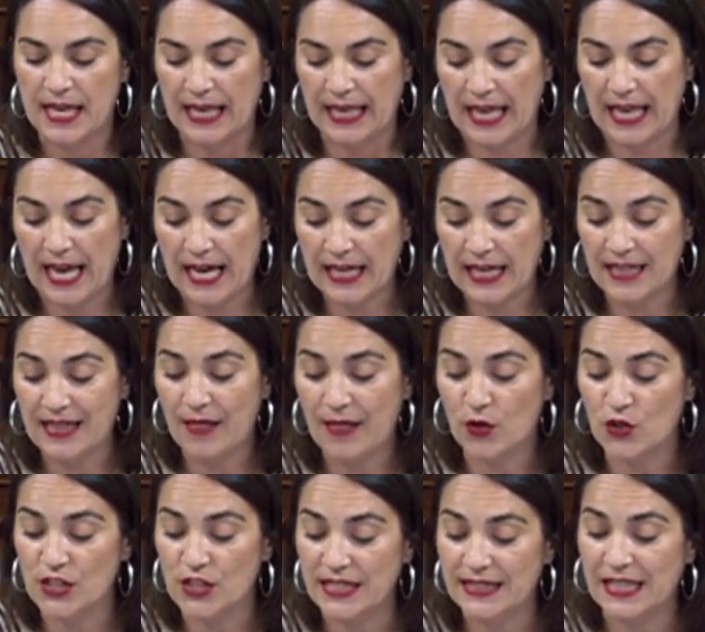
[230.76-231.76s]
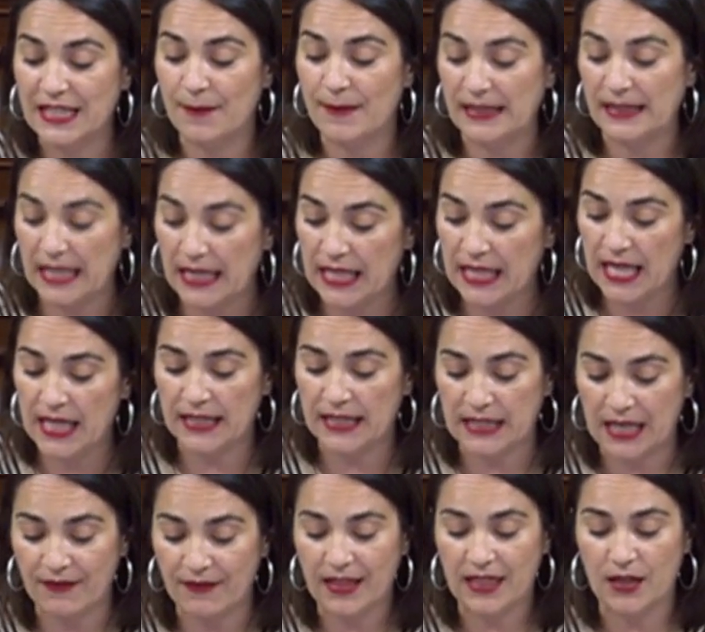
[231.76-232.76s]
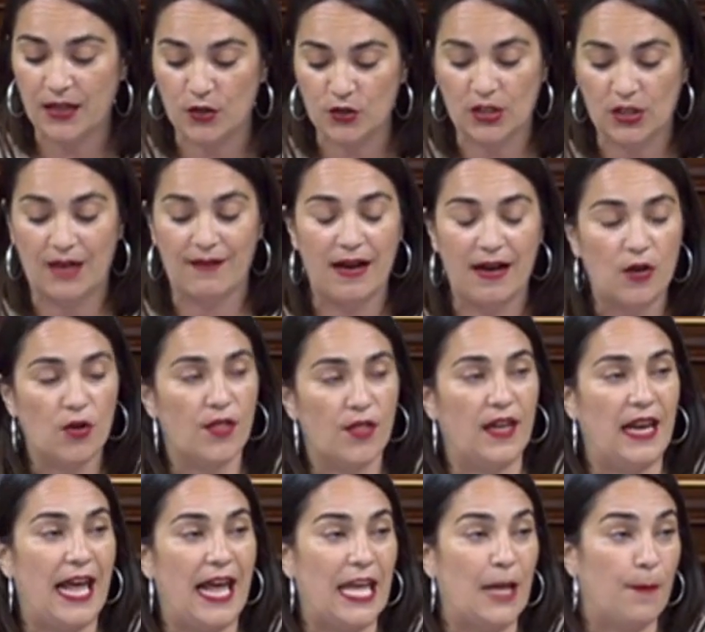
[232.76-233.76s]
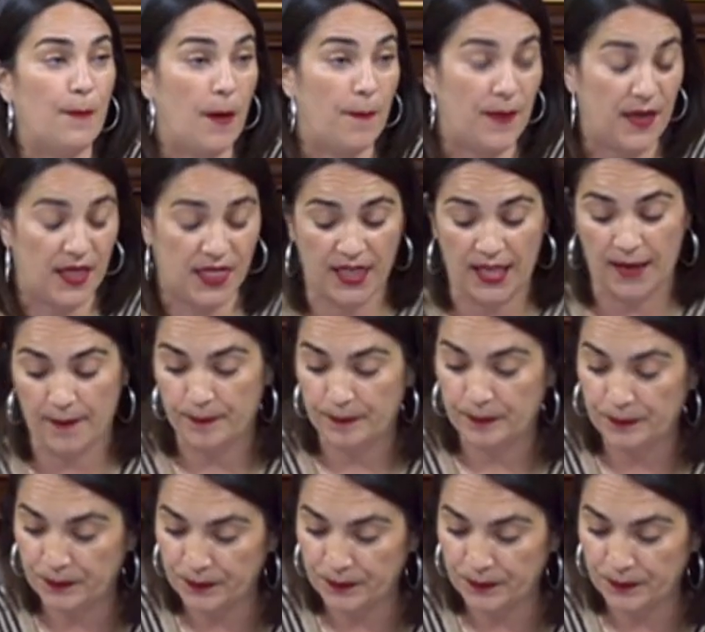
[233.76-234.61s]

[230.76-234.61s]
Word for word: que ha quedado sistematizada a través de los trabajos de la IPPC.